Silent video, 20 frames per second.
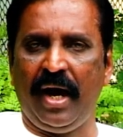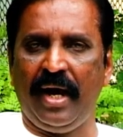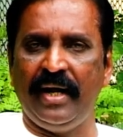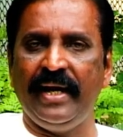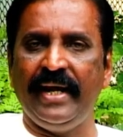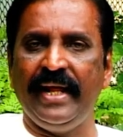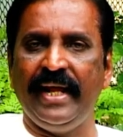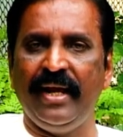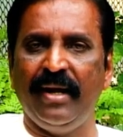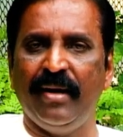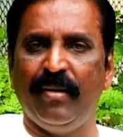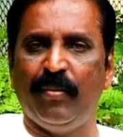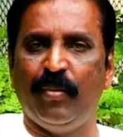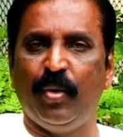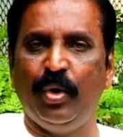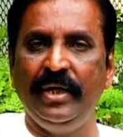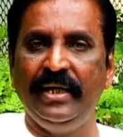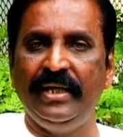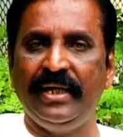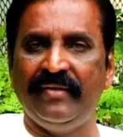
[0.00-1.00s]
அடடே
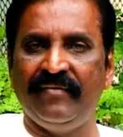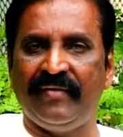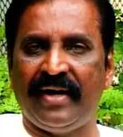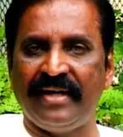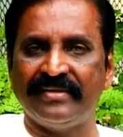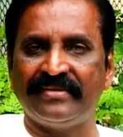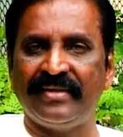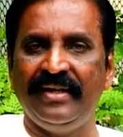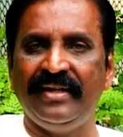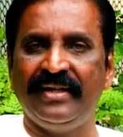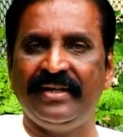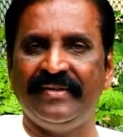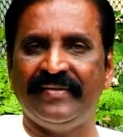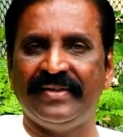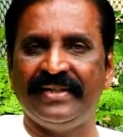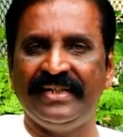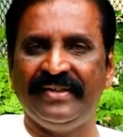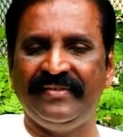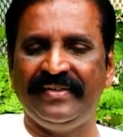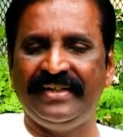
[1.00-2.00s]
மொழி என் வாசலுக்கு
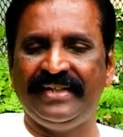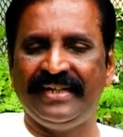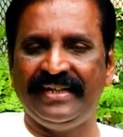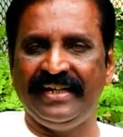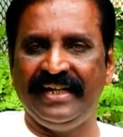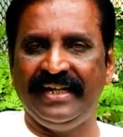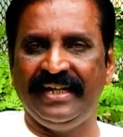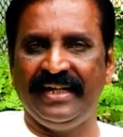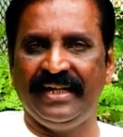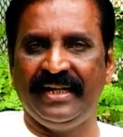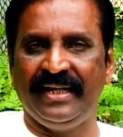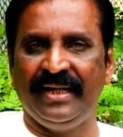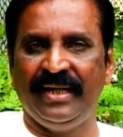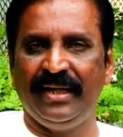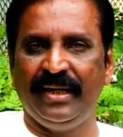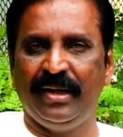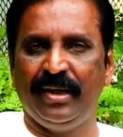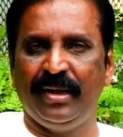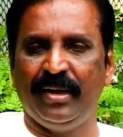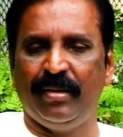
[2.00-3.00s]
வந்துவிட்டதே
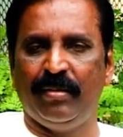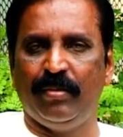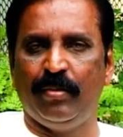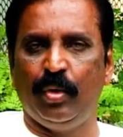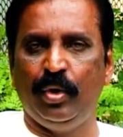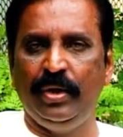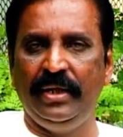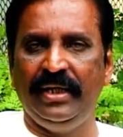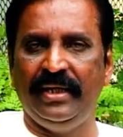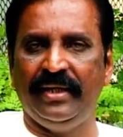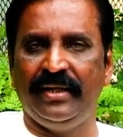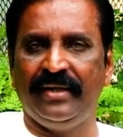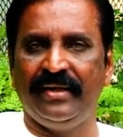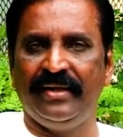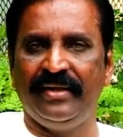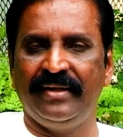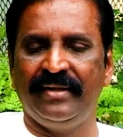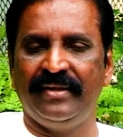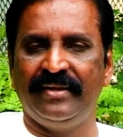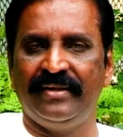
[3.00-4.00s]
மொழி
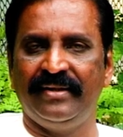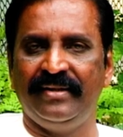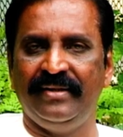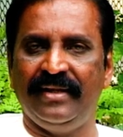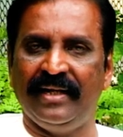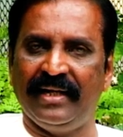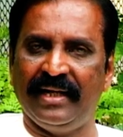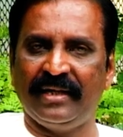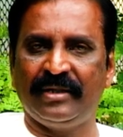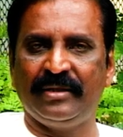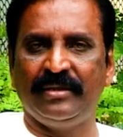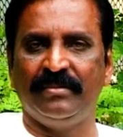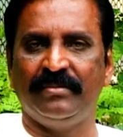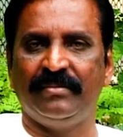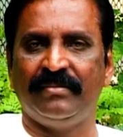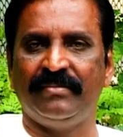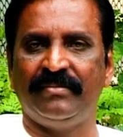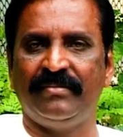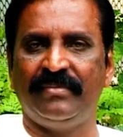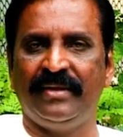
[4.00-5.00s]
எனக்கும்
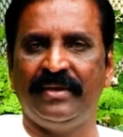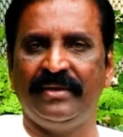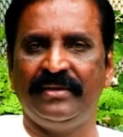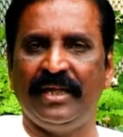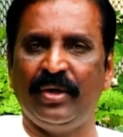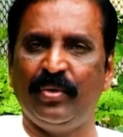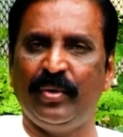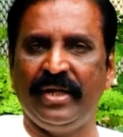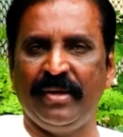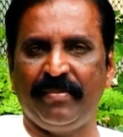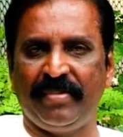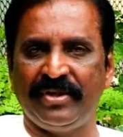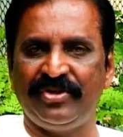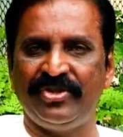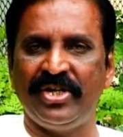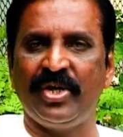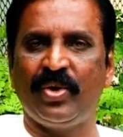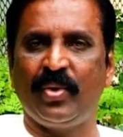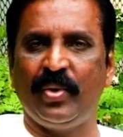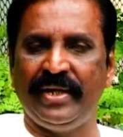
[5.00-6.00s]
தன்னுடைய
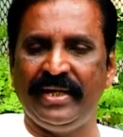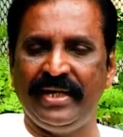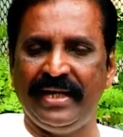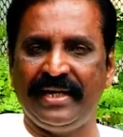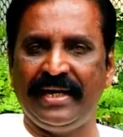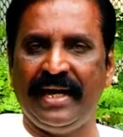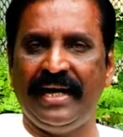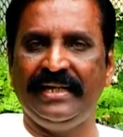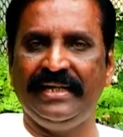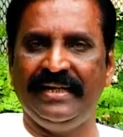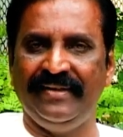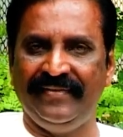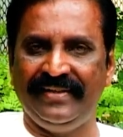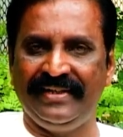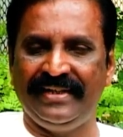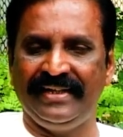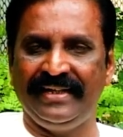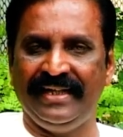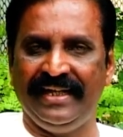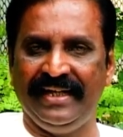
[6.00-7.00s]
பச்சை கொடியை
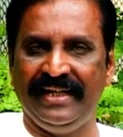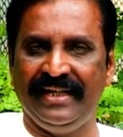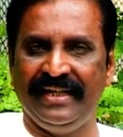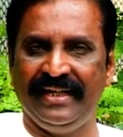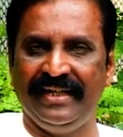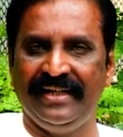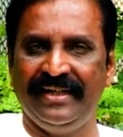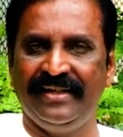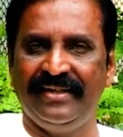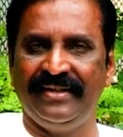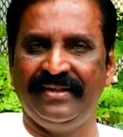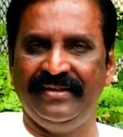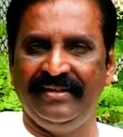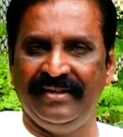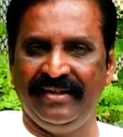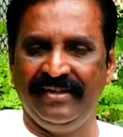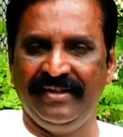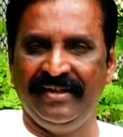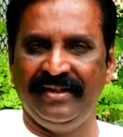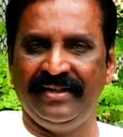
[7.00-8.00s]
காட்டிவிட்டதே
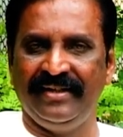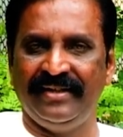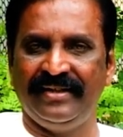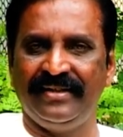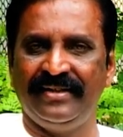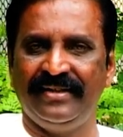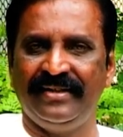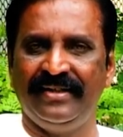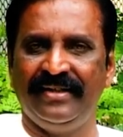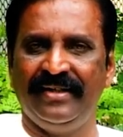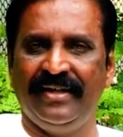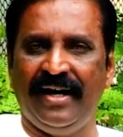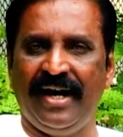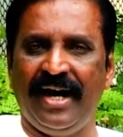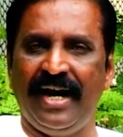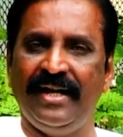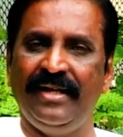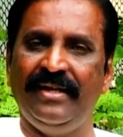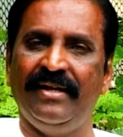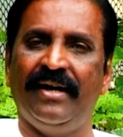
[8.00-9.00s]
என்று
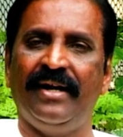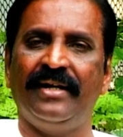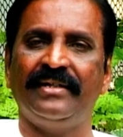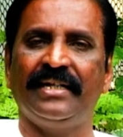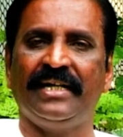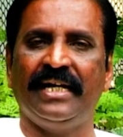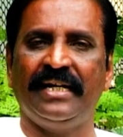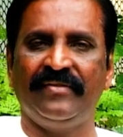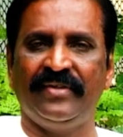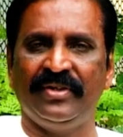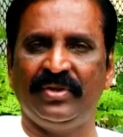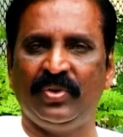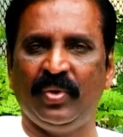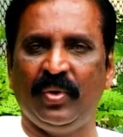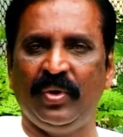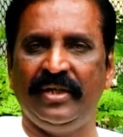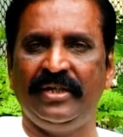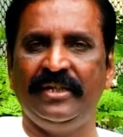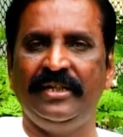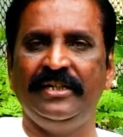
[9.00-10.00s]
அறியாத
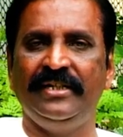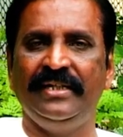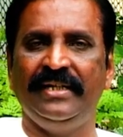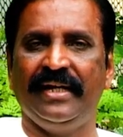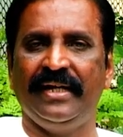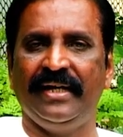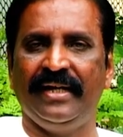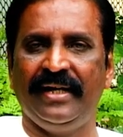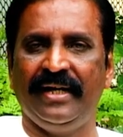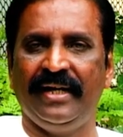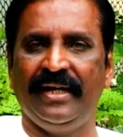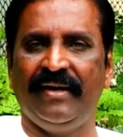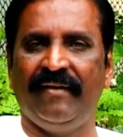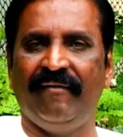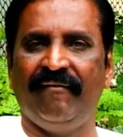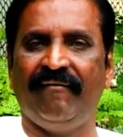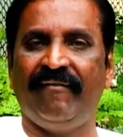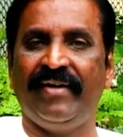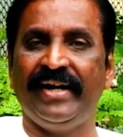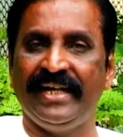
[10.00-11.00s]
கர்வத்தோடு எழுதிய
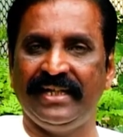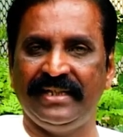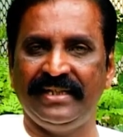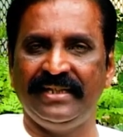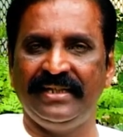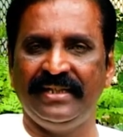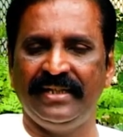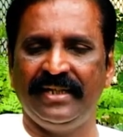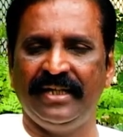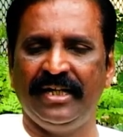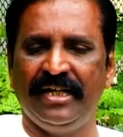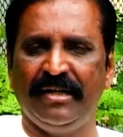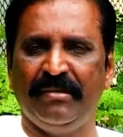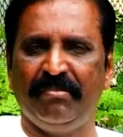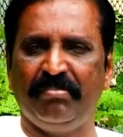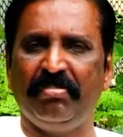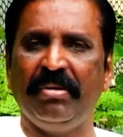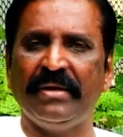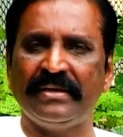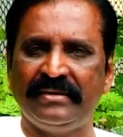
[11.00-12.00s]
வயது
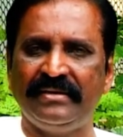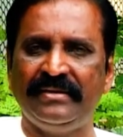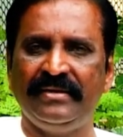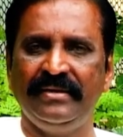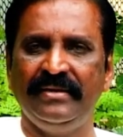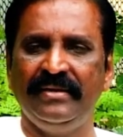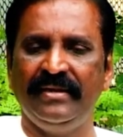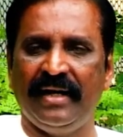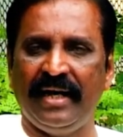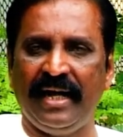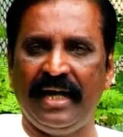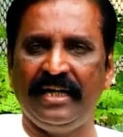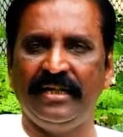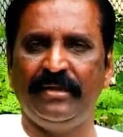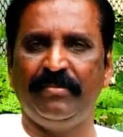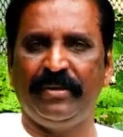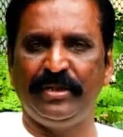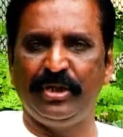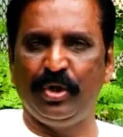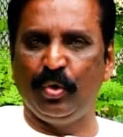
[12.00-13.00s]
பத்து
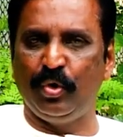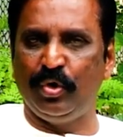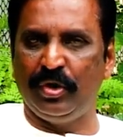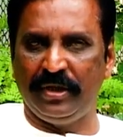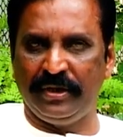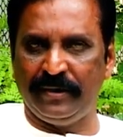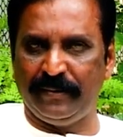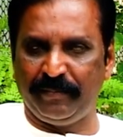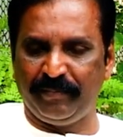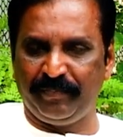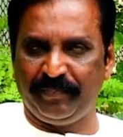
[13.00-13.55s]
அல்லது பதினொன்று